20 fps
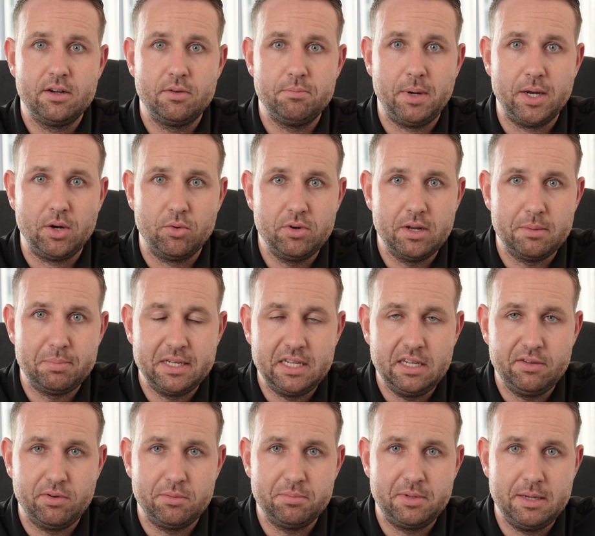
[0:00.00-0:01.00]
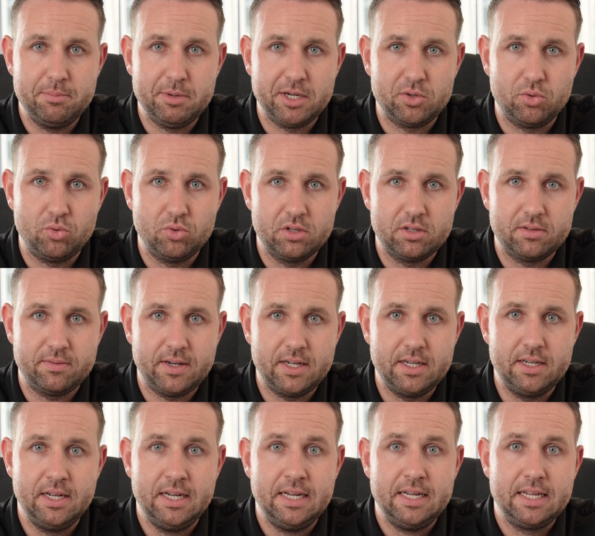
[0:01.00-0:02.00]
mal unabhängig vom Thema
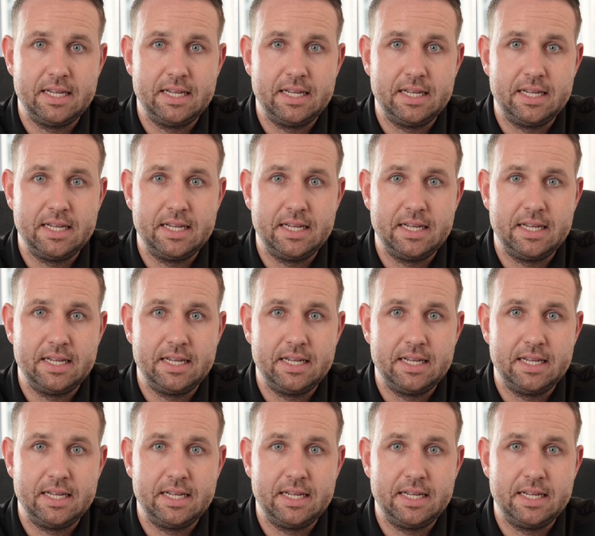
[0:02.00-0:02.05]
Todesfall